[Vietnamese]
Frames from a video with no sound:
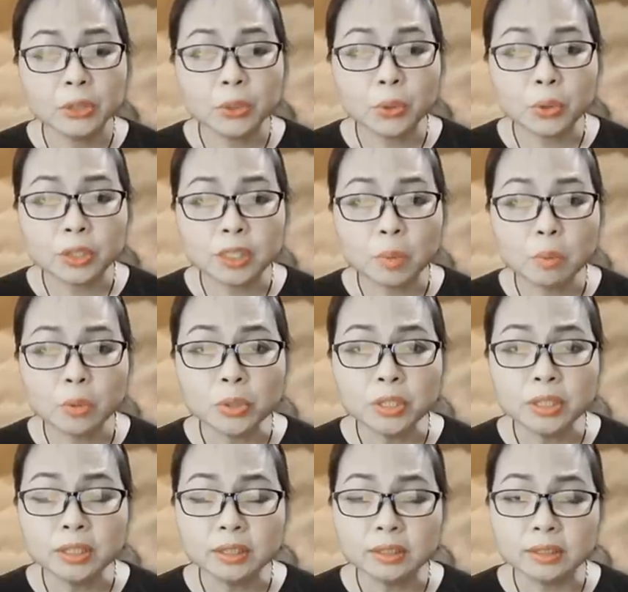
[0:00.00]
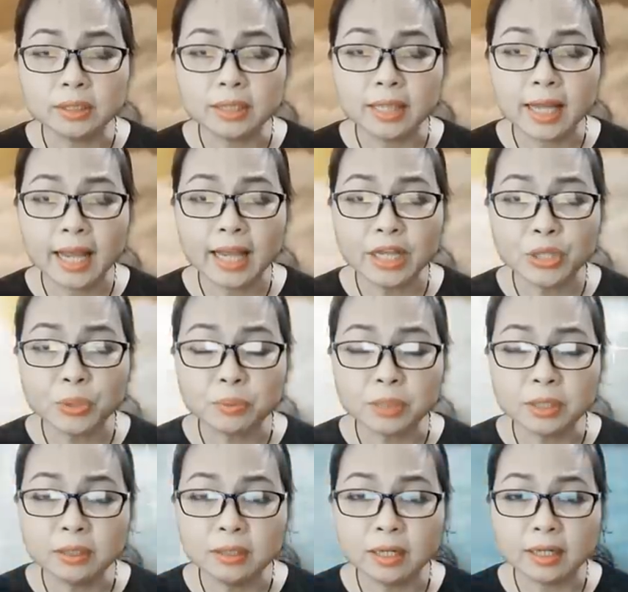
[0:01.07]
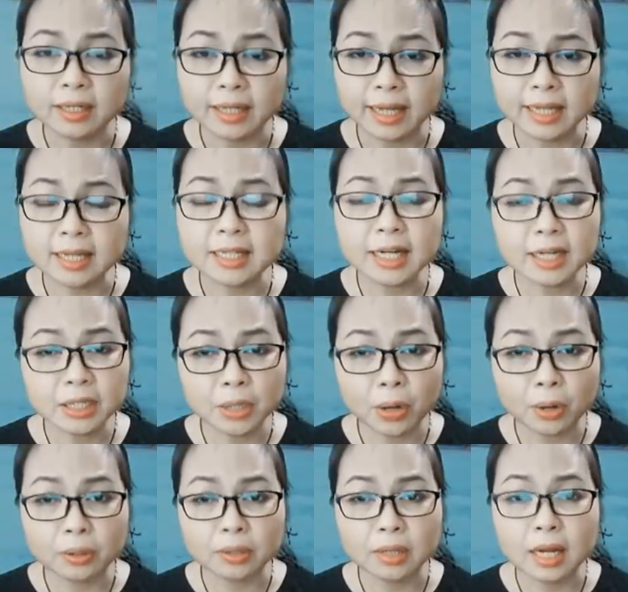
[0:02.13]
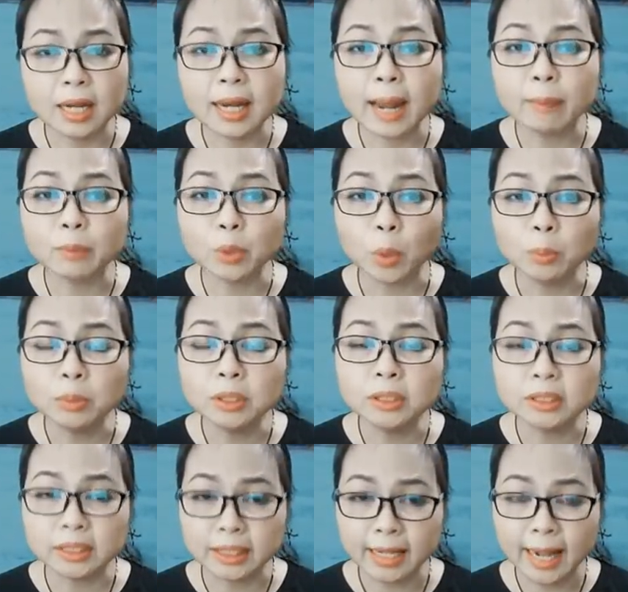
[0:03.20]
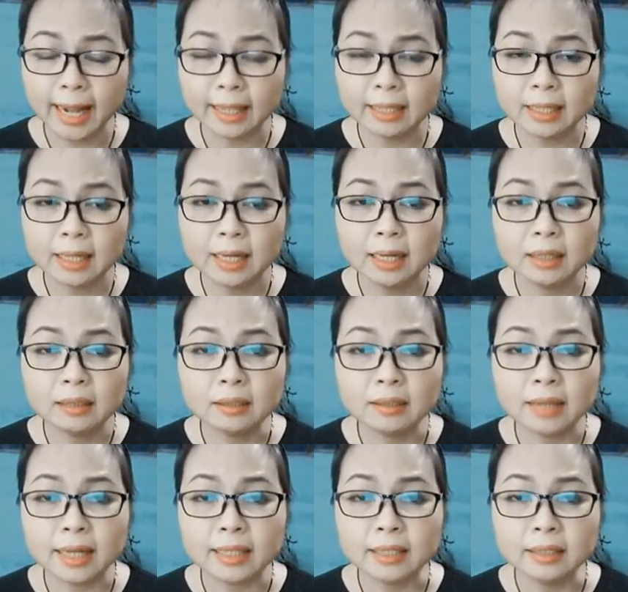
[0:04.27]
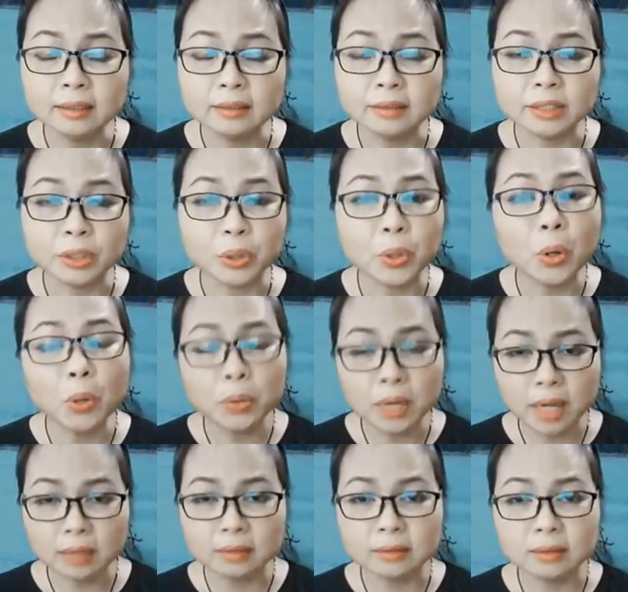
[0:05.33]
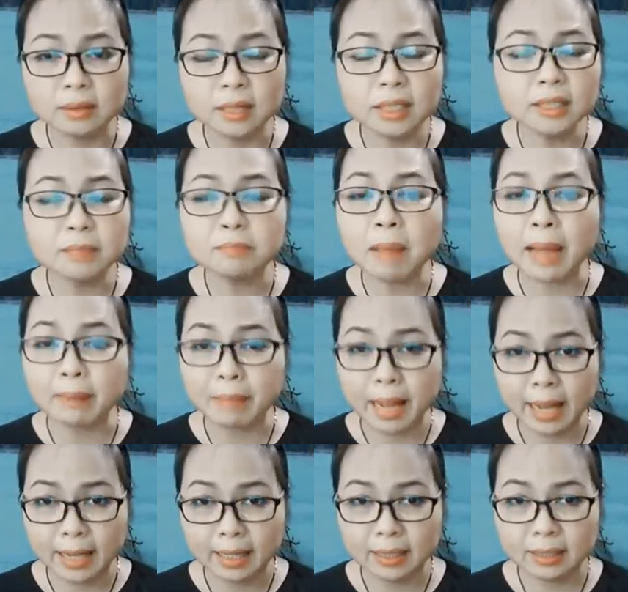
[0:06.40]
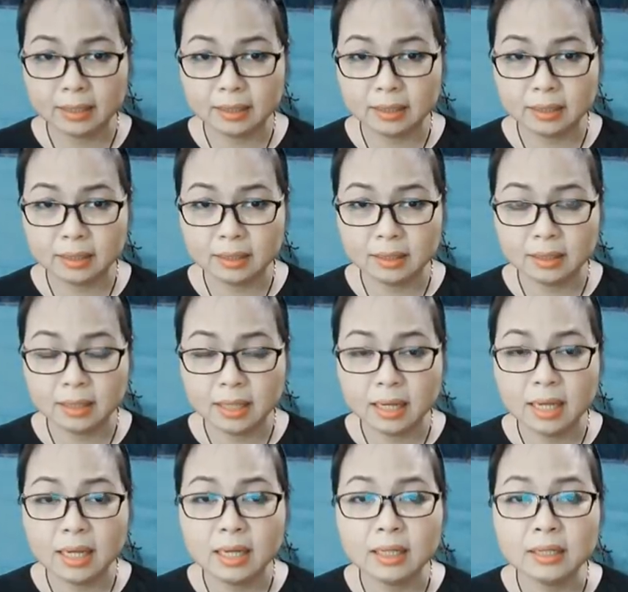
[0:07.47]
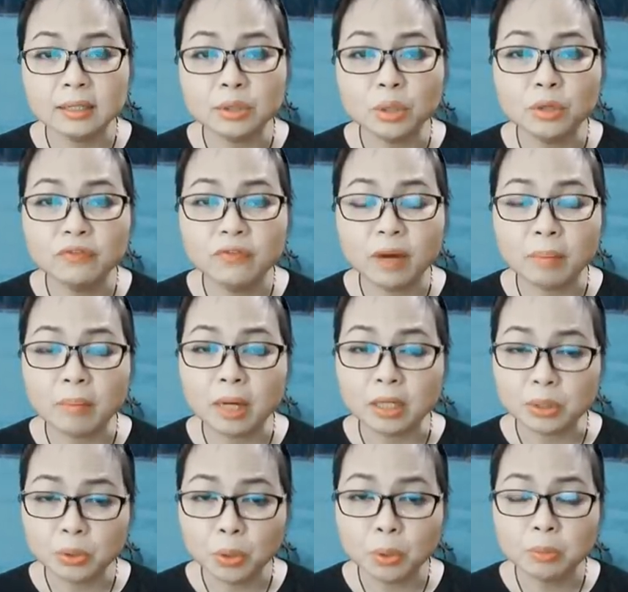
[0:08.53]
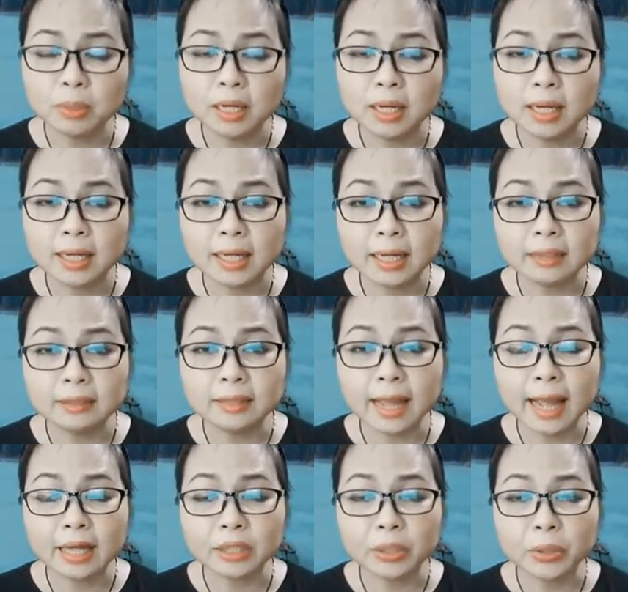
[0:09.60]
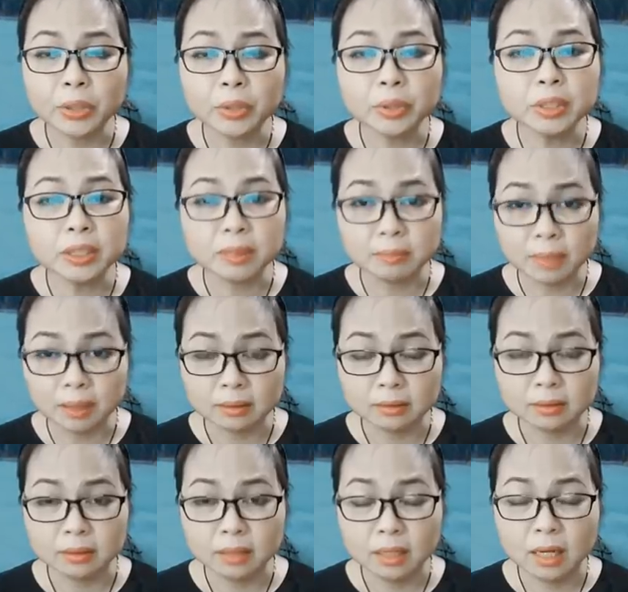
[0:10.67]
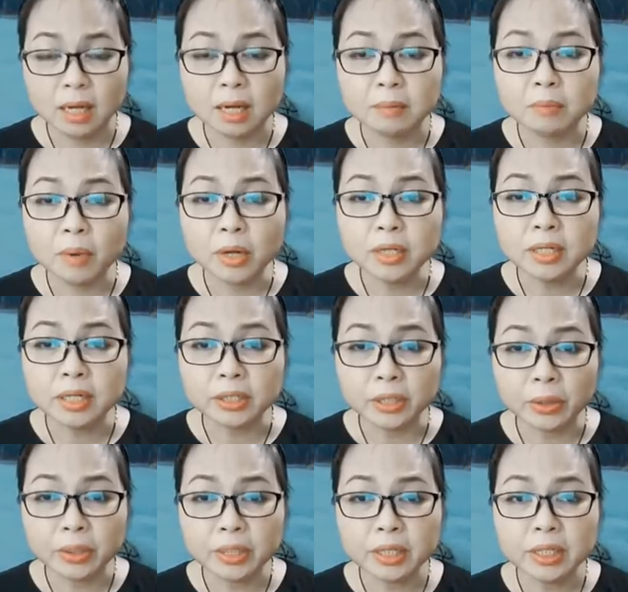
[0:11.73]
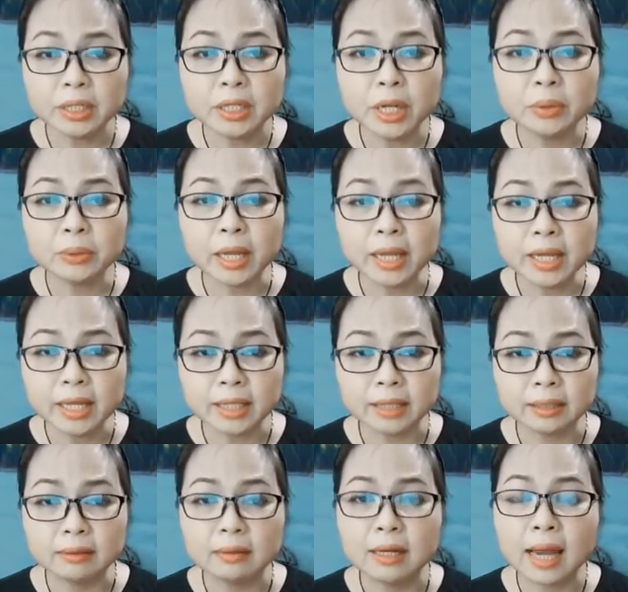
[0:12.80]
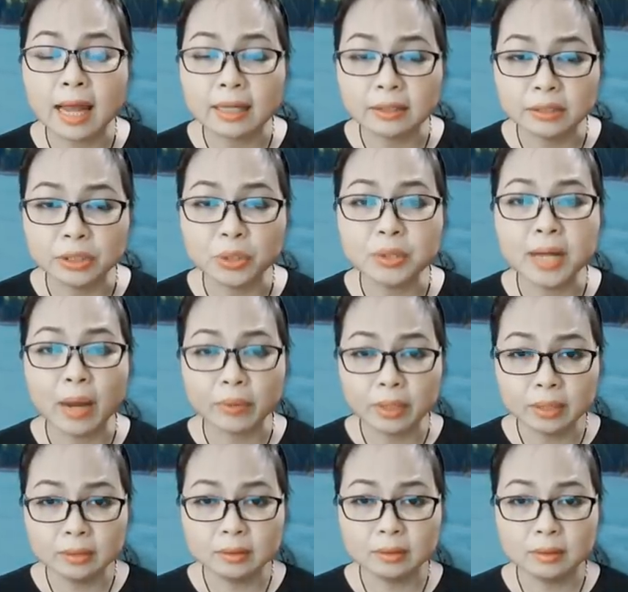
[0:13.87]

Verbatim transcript: Cuộc sống của những người hay dùng những lời lẽ sắc nhọn làm tổn thương người khác thường là những người cô đơn, ít bạn bè. Người có vận mệnh tốt là người ăn nói có chừng mực, mỗi lời nói đều thể hiện là người có đạo đức.